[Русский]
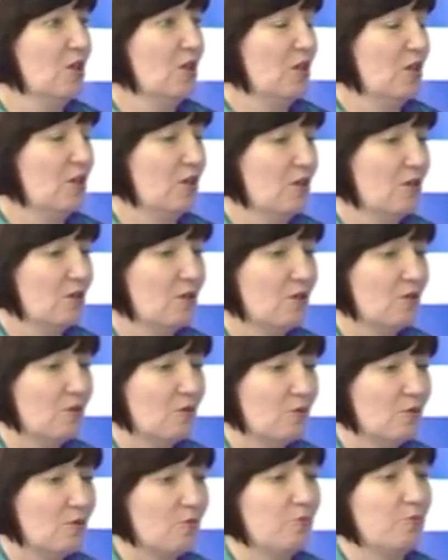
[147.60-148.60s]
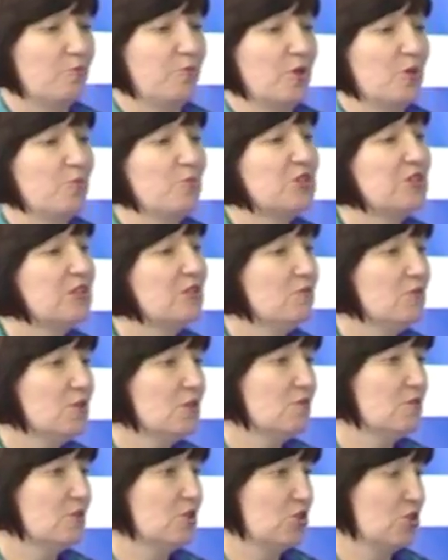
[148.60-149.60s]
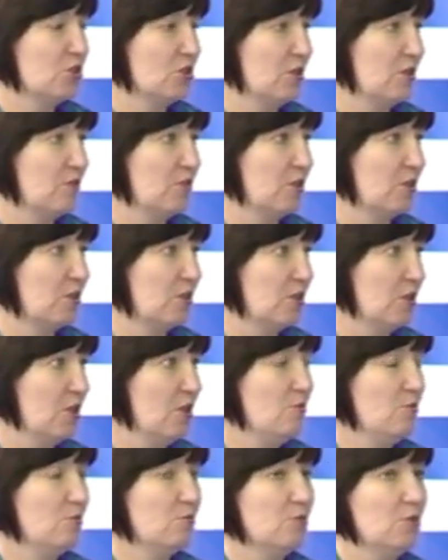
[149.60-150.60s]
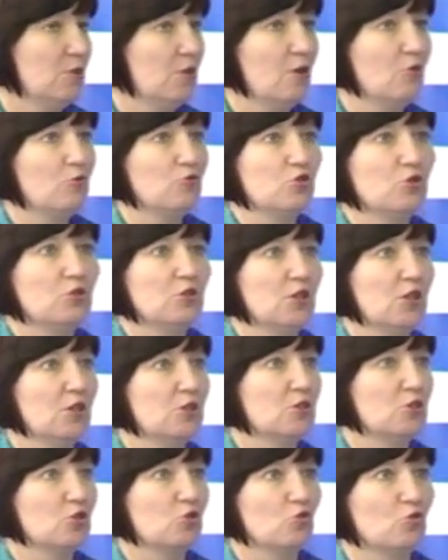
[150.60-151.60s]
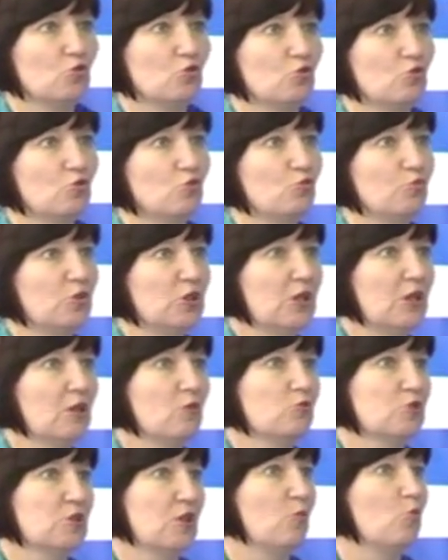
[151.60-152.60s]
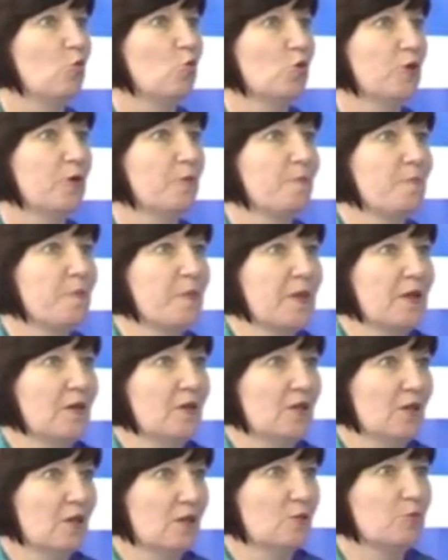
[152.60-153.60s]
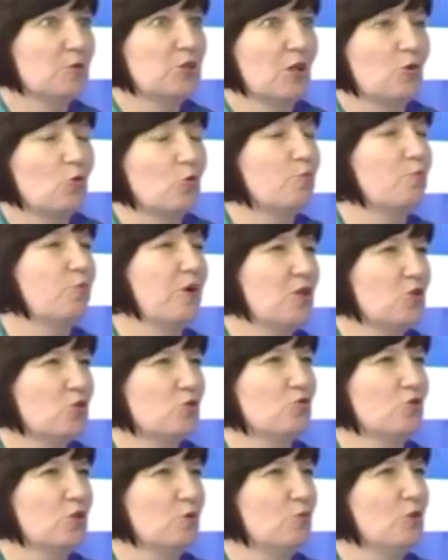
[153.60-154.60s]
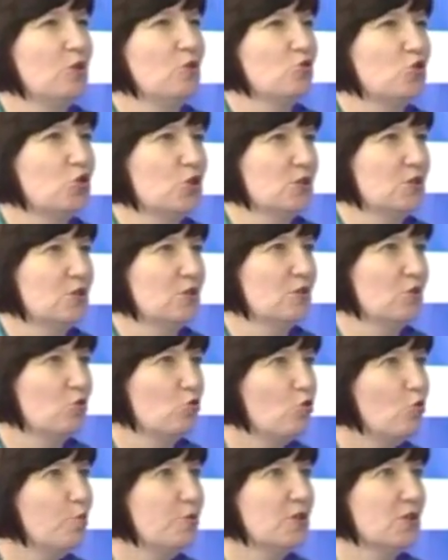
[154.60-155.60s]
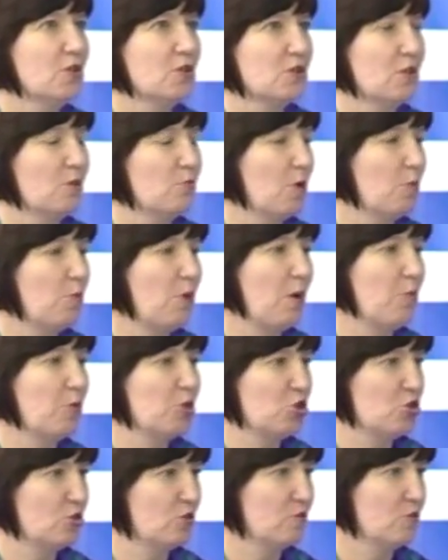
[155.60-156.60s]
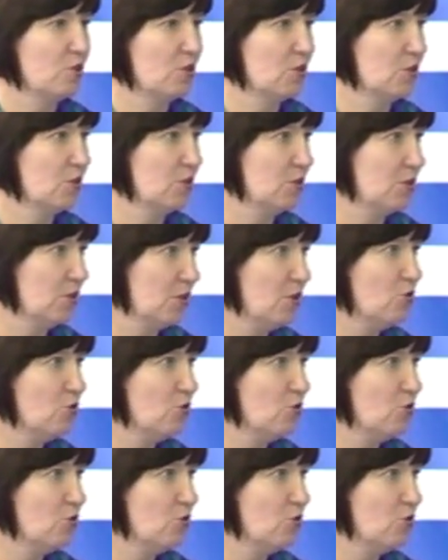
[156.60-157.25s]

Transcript: а, промотивировать человека, да, я очень рада, что у меня у самой, я как бы такой большой имею жизненный опыт, я сама мама четверых детей,